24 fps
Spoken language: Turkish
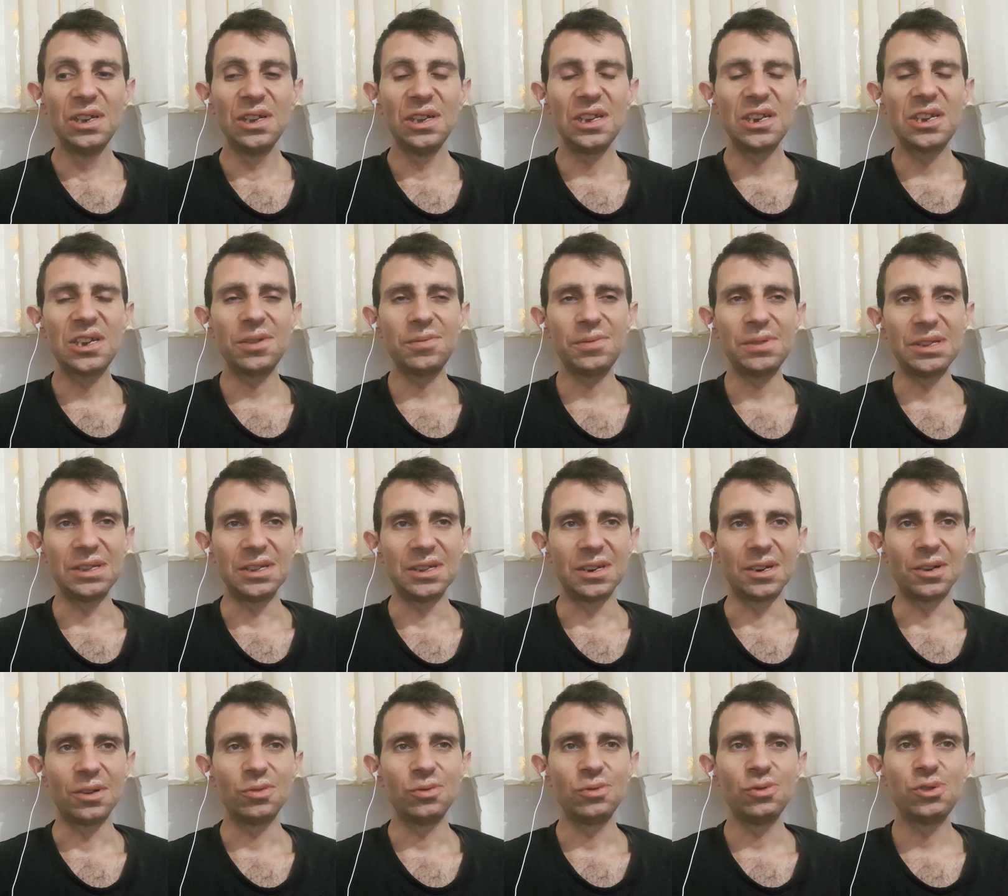2000
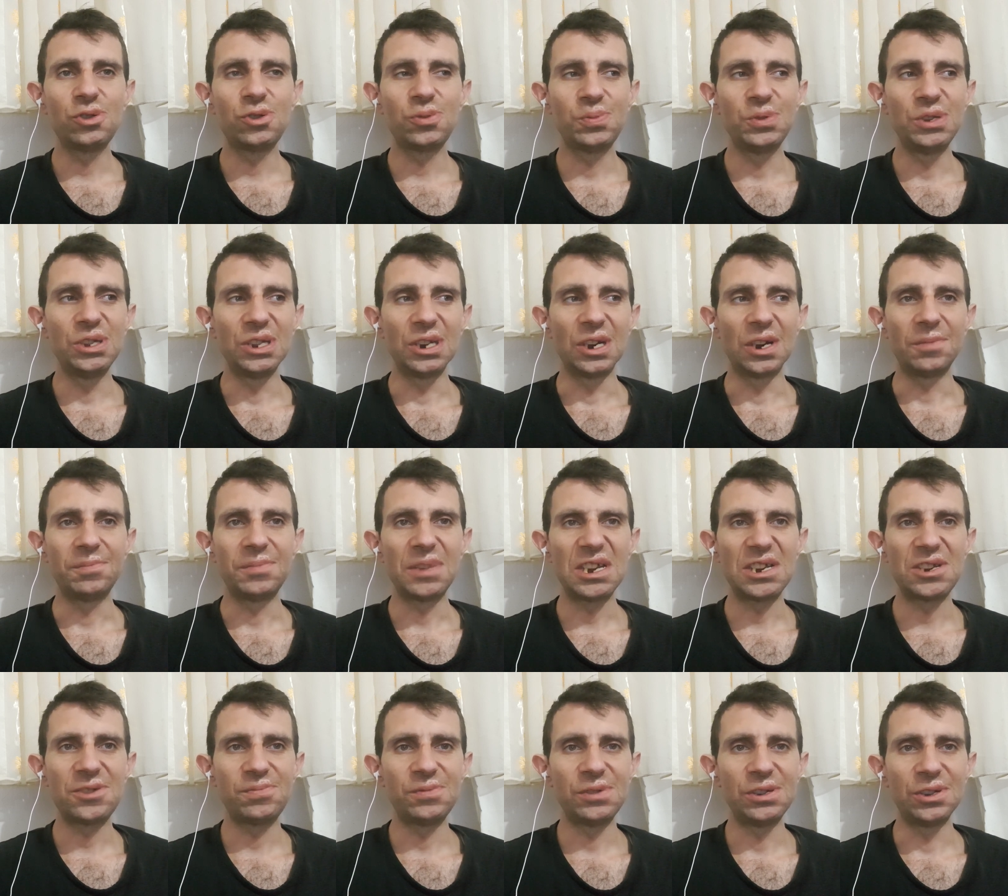lira, 3000 lira,
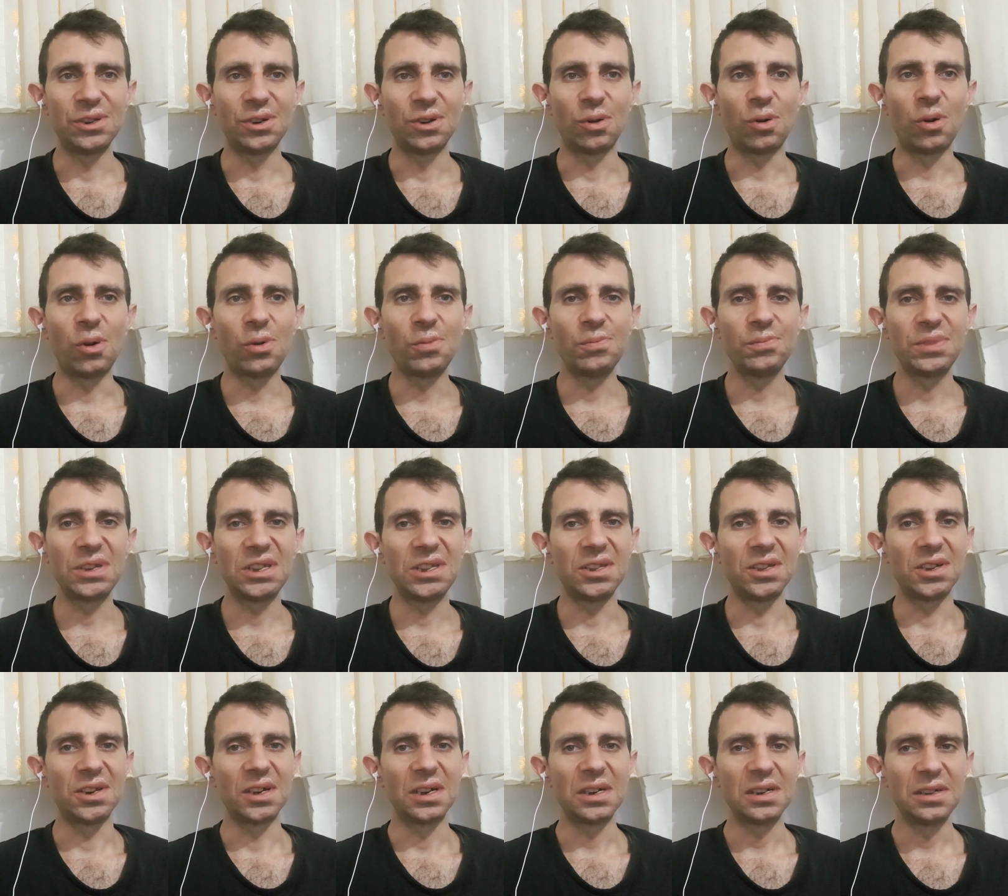5000 lira, 10 bin
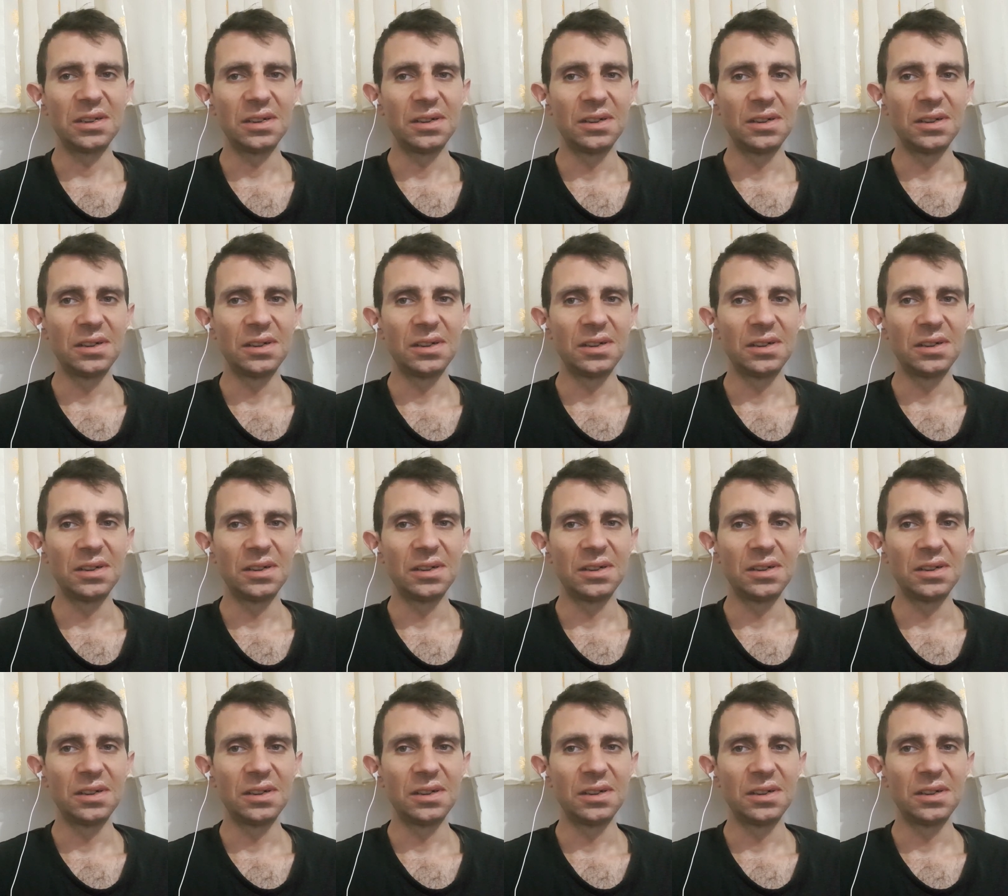lira.